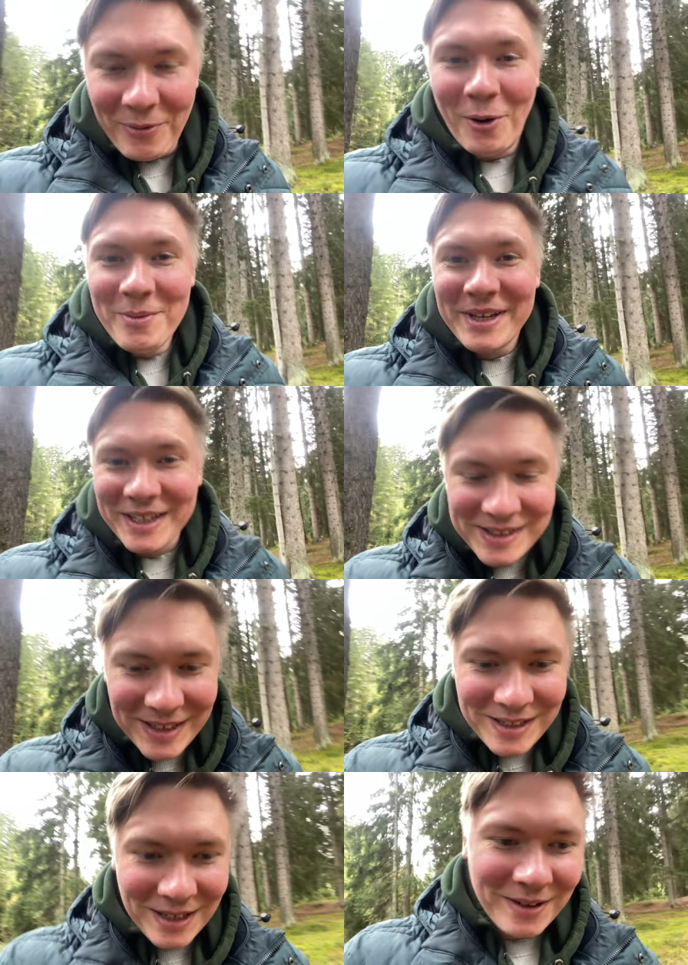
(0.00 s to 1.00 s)
freue mich
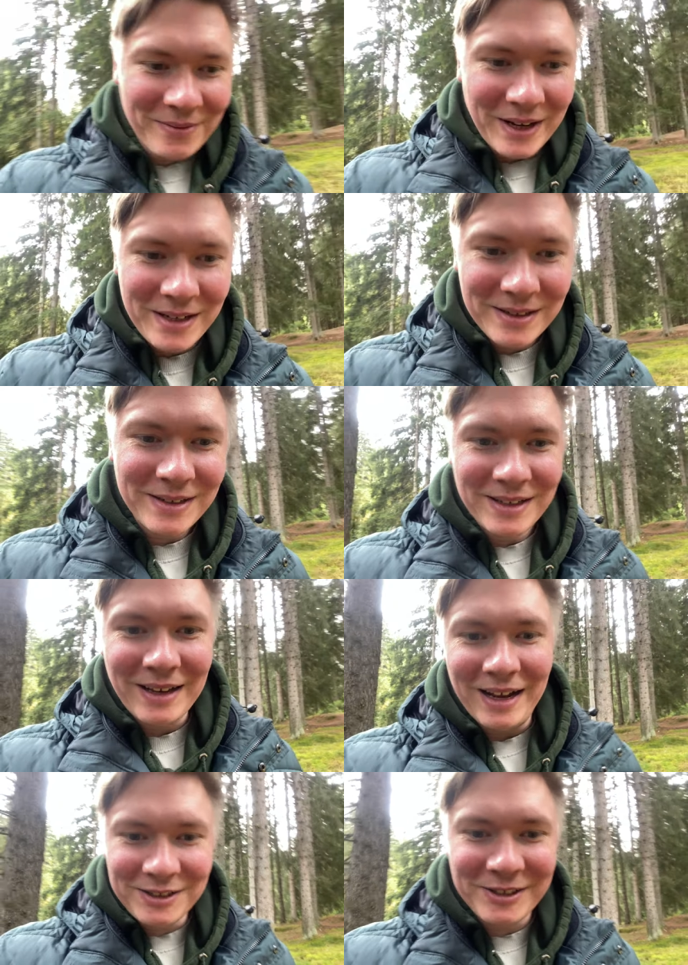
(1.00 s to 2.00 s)
riesig, weil
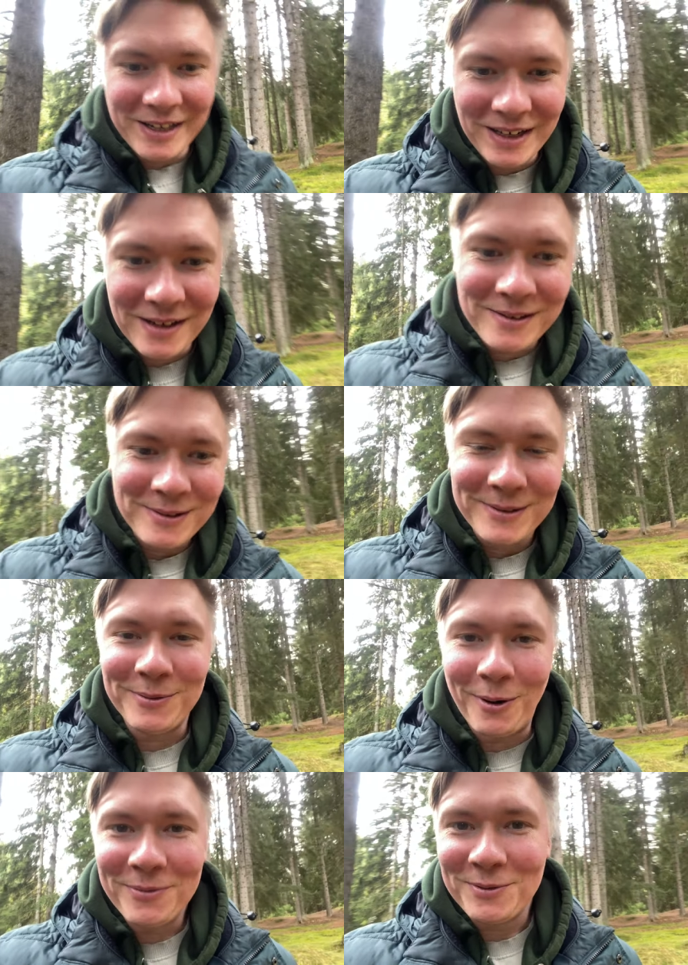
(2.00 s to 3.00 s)
als Städter
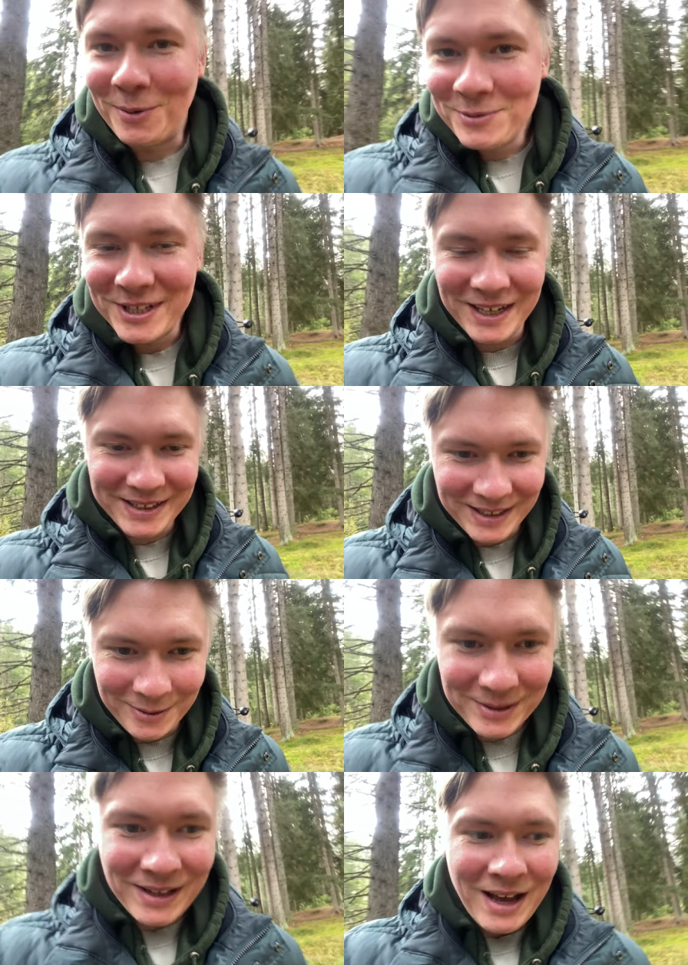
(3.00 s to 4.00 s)
so oft kommst du ja nicht
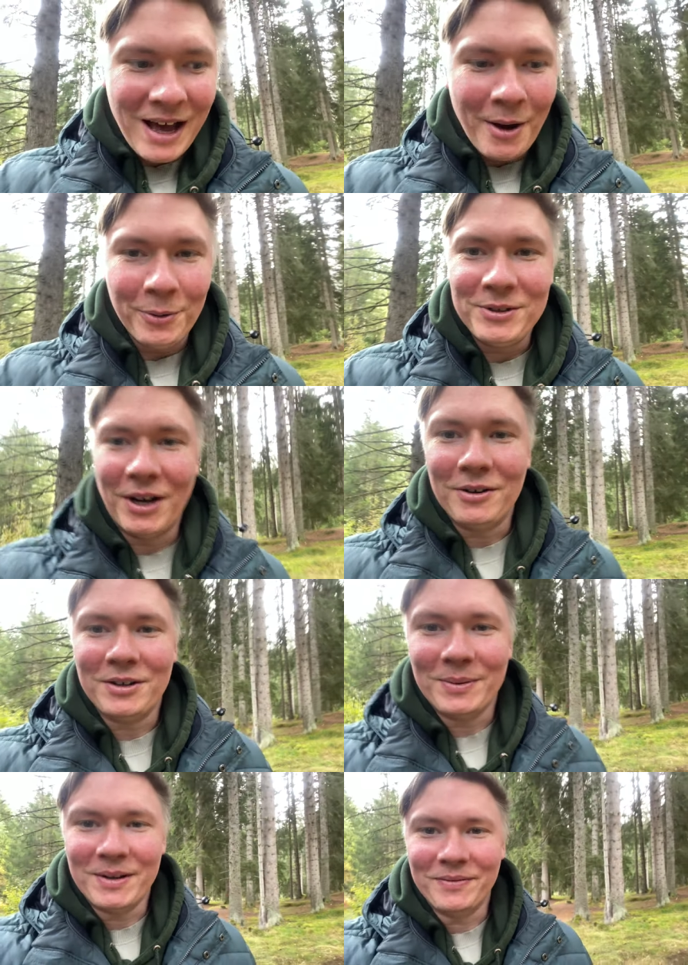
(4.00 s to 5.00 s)
raus. Und schaut
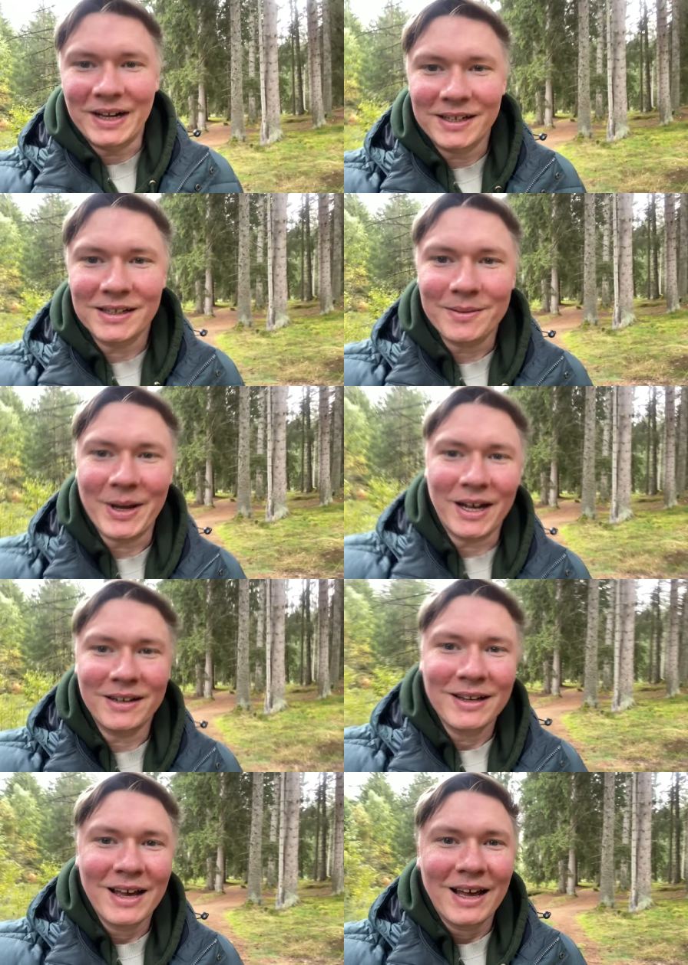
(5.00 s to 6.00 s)
euch mal den Wald hinter mir an.
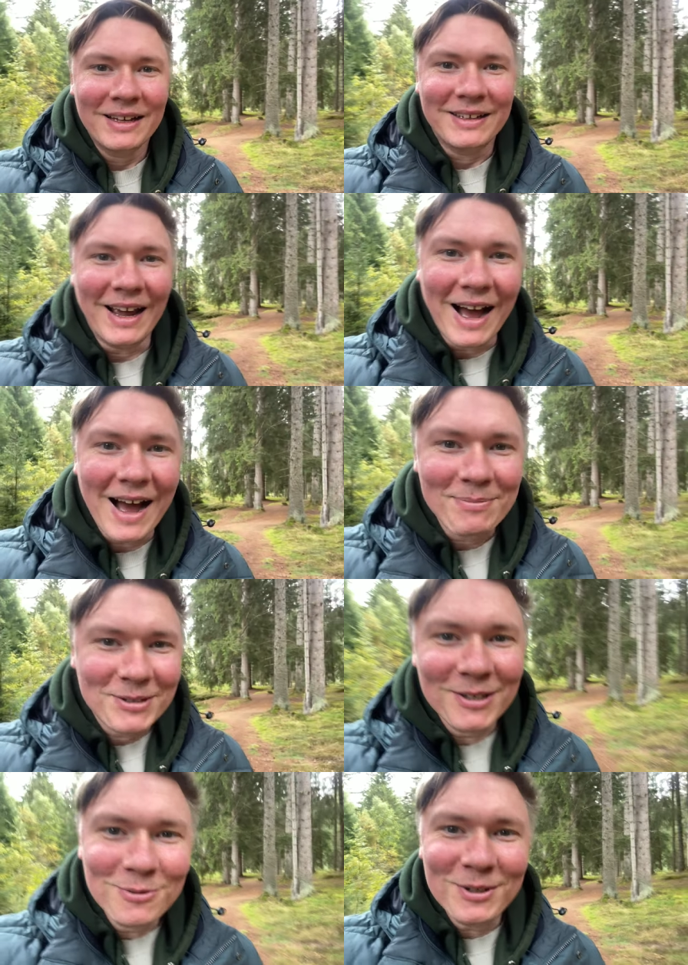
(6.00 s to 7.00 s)
Der
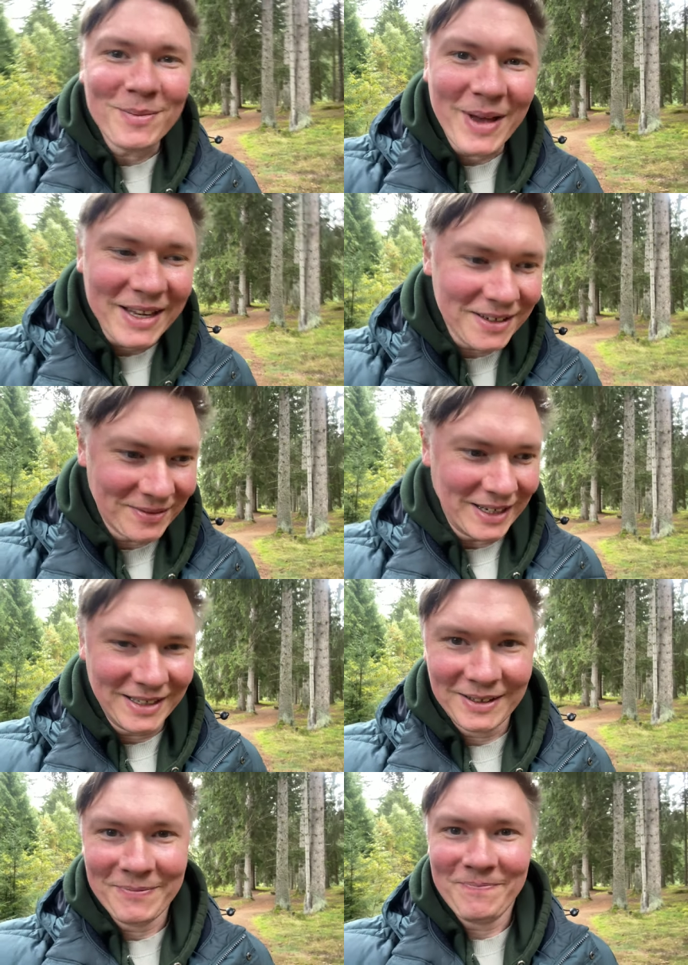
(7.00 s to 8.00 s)
absolute Märchenwald.